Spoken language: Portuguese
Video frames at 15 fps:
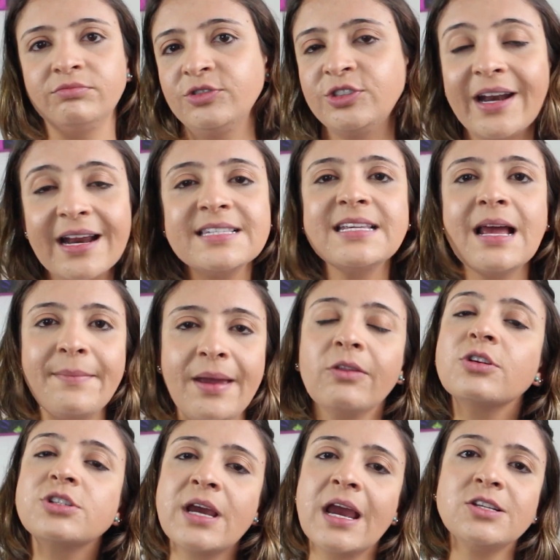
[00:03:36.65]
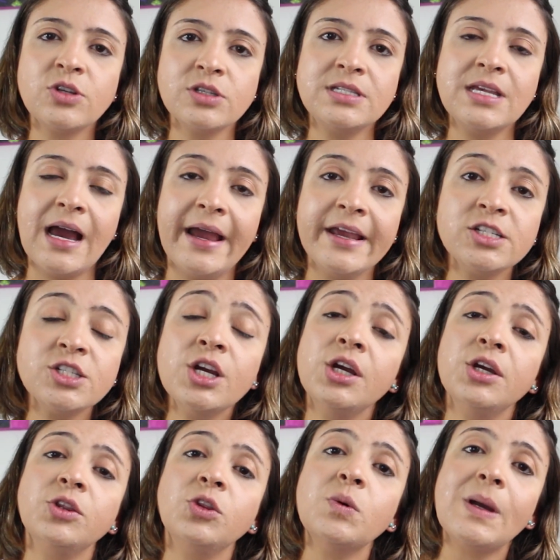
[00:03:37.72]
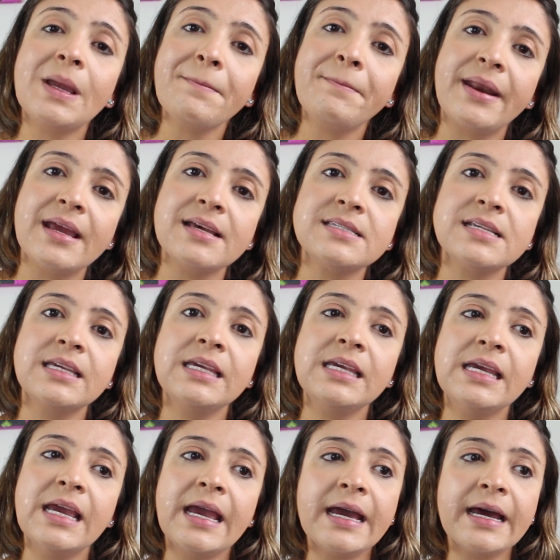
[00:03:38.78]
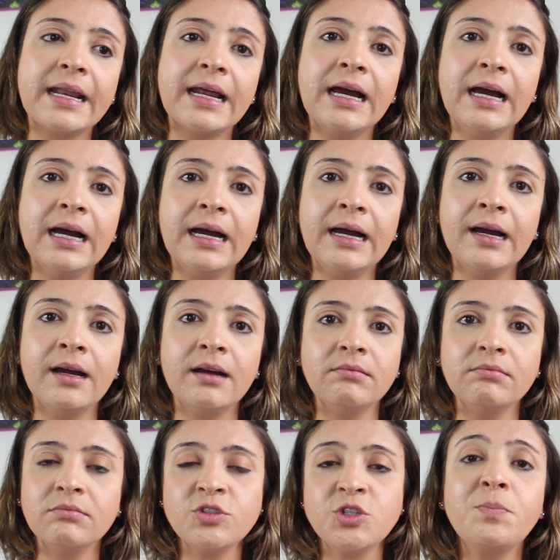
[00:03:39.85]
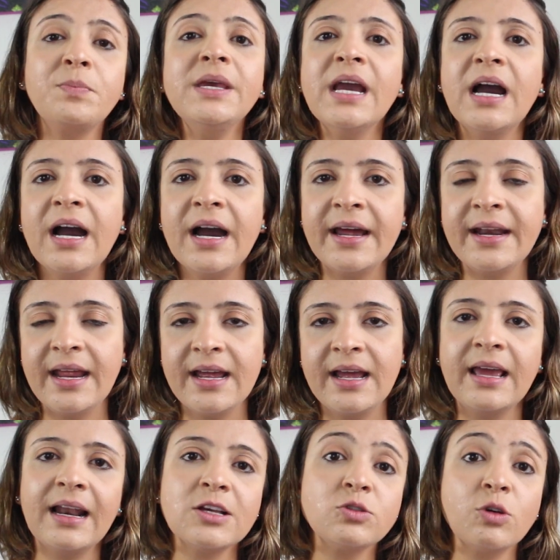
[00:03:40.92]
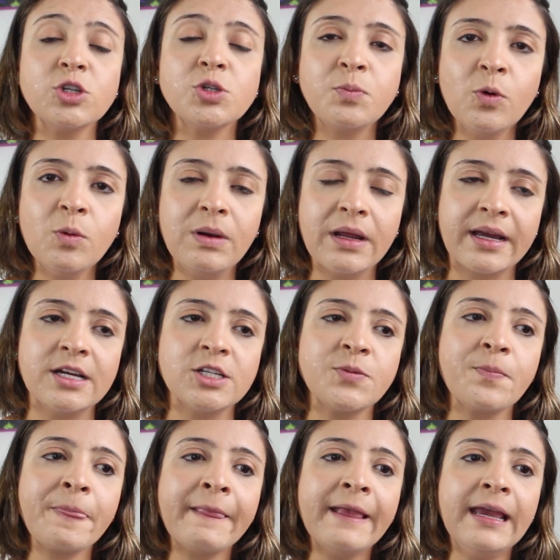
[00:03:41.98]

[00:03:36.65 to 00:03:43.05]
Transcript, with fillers: gerenciamento de redes sociais numa empresa que era de PR, né, relações públicas.